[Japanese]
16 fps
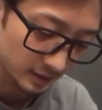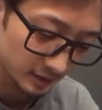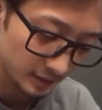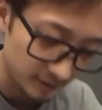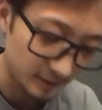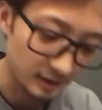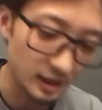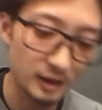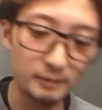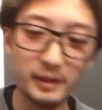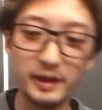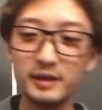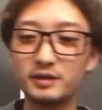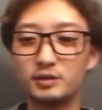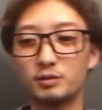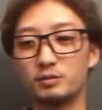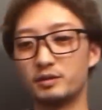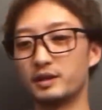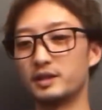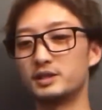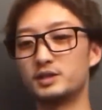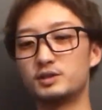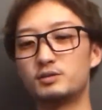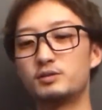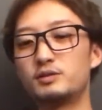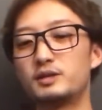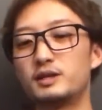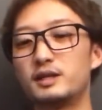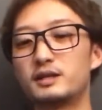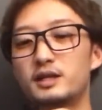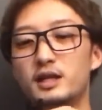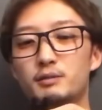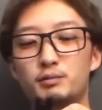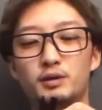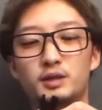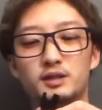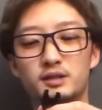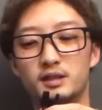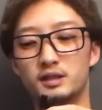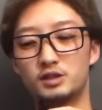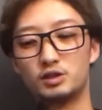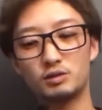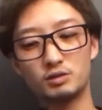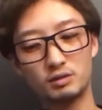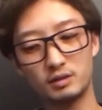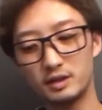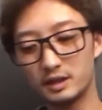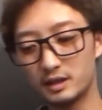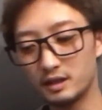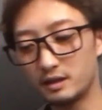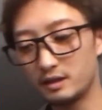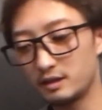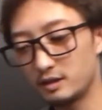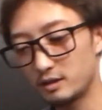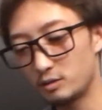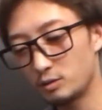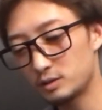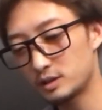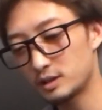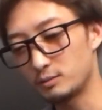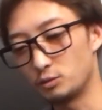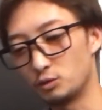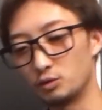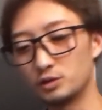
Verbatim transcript: であ前と同じようなタイプですねちょっとだけ大きさも